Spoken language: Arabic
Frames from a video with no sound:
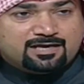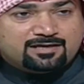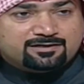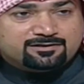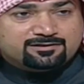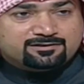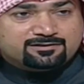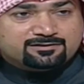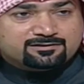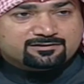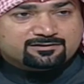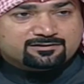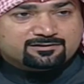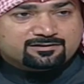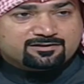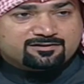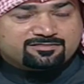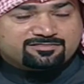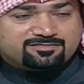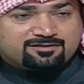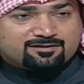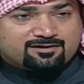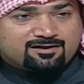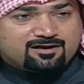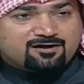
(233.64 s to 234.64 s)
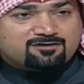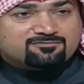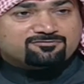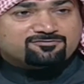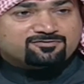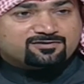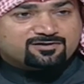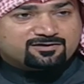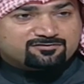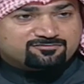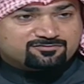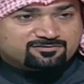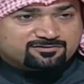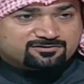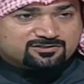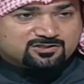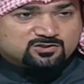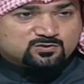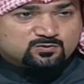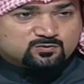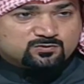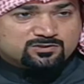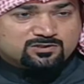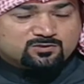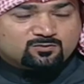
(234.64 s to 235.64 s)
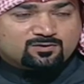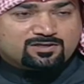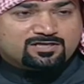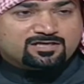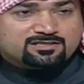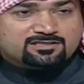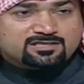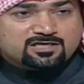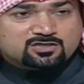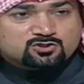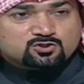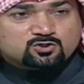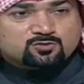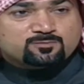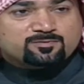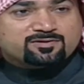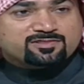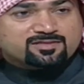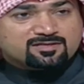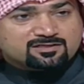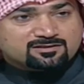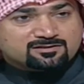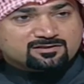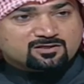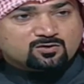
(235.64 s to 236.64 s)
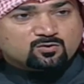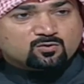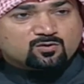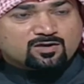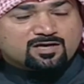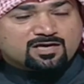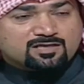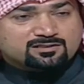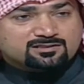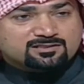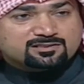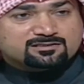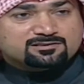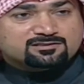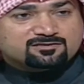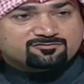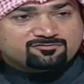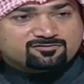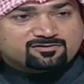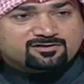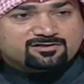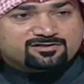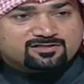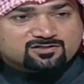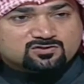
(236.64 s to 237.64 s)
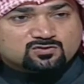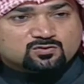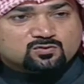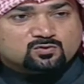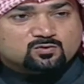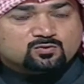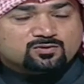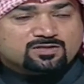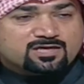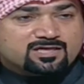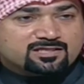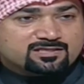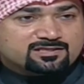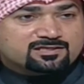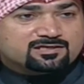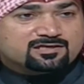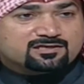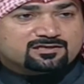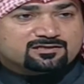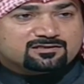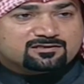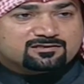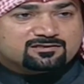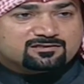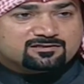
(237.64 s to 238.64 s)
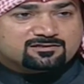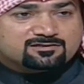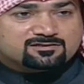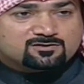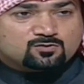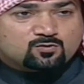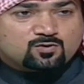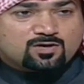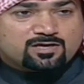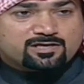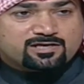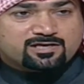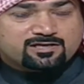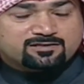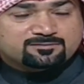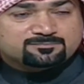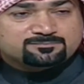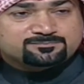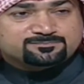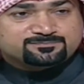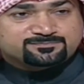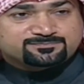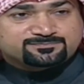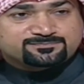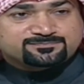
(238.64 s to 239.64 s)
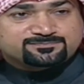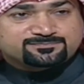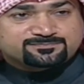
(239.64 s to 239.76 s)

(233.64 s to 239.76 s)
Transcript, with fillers: يعني الثقافه في التصوير ولا يحتاجون مثلا دورات حتى فعلا يصقلون هذه الهوايه؟ نعم.